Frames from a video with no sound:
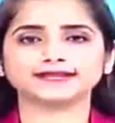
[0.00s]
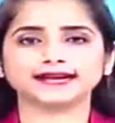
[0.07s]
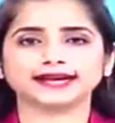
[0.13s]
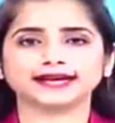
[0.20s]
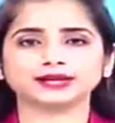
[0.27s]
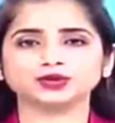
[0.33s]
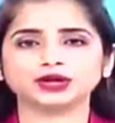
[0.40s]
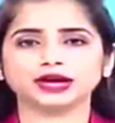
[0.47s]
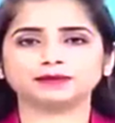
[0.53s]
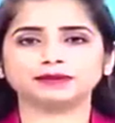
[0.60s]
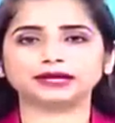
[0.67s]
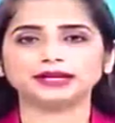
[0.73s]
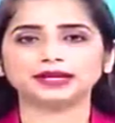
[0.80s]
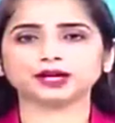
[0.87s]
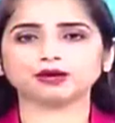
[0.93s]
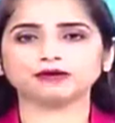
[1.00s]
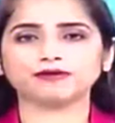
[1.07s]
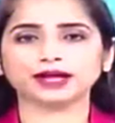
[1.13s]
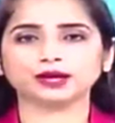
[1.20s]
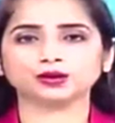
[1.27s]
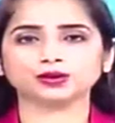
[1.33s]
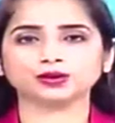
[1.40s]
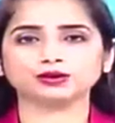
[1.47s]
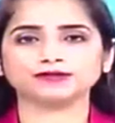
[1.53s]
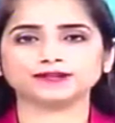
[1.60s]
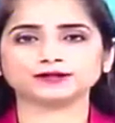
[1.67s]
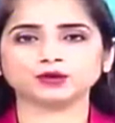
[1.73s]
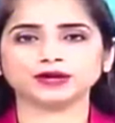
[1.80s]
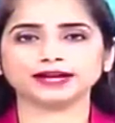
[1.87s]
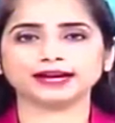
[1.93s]
से है जहां बीते गुरुवार को
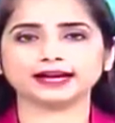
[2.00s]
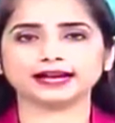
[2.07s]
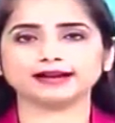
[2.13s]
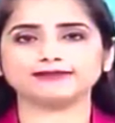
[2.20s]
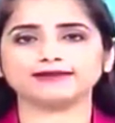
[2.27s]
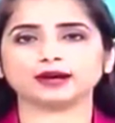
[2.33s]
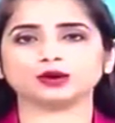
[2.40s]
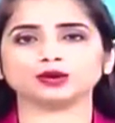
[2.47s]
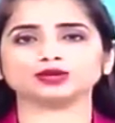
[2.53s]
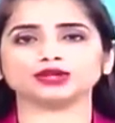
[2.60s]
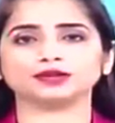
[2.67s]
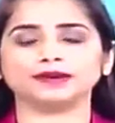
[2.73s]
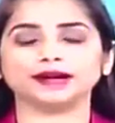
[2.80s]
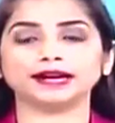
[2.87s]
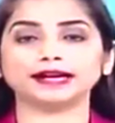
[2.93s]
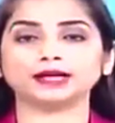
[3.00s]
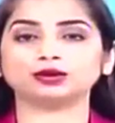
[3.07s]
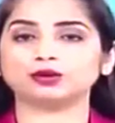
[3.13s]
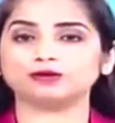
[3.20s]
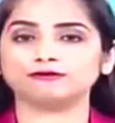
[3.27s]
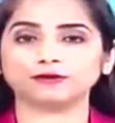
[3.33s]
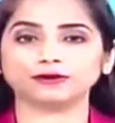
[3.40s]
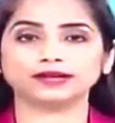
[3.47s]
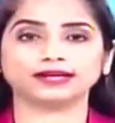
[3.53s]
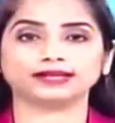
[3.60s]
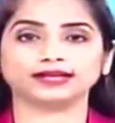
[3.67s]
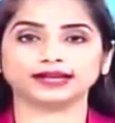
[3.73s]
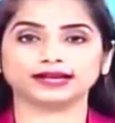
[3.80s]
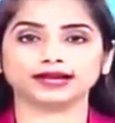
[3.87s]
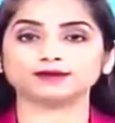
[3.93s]
टोल वसूली के खिलाफ आक्रोश भीड़ ने तोड़फोड़
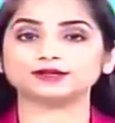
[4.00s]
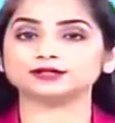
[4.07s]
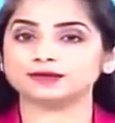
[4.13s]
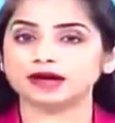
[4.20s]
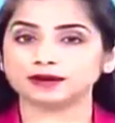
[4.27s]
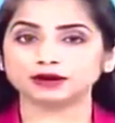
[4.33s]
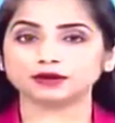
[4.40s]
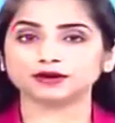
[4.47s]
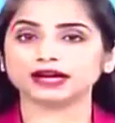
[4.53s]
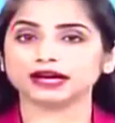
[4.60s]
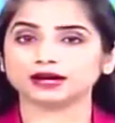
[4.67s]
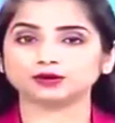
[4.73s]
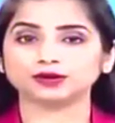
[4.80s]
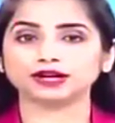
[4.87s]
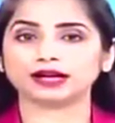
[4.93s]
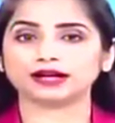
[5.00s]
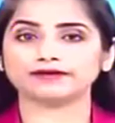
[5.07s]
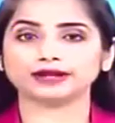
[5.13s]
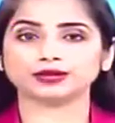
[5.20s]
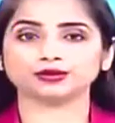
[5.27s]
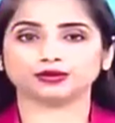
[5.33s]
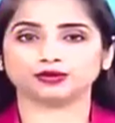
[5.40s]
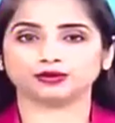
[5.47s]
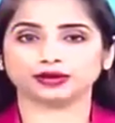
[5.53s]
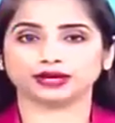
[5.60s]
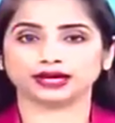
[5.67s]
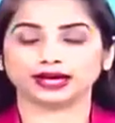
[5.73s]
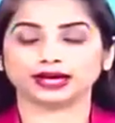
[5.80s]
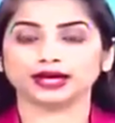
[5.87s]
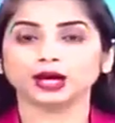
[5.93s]
की थी अब इस मामले में कानूनी कार्रवाई शुरू
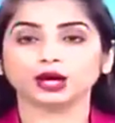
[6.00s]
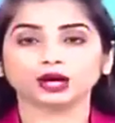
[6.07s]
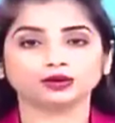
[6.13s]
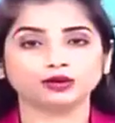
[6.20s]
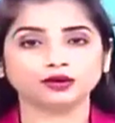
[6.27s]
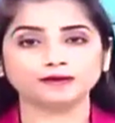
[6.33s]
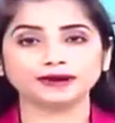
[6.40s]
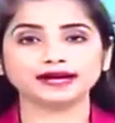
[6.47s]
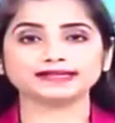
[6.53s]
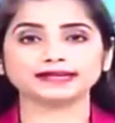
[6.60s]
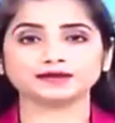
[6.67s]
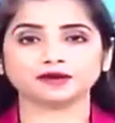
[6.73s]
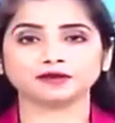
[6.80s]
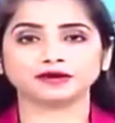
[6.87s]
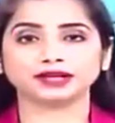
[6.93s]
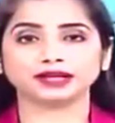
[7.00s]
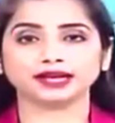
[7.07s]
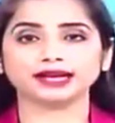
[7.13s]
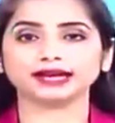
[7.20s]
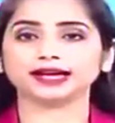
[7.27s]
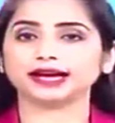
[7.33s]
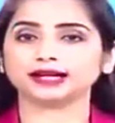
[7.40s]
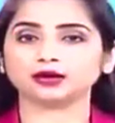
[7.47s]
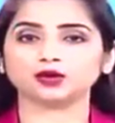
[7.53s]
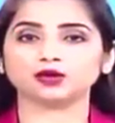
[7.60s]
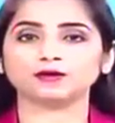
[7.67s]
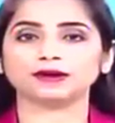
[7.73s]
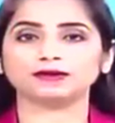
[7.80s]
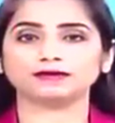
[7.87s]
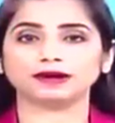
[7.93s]
हो गई है टोल प्लाजा प्रबंधन ने अज्ञात लोगों पर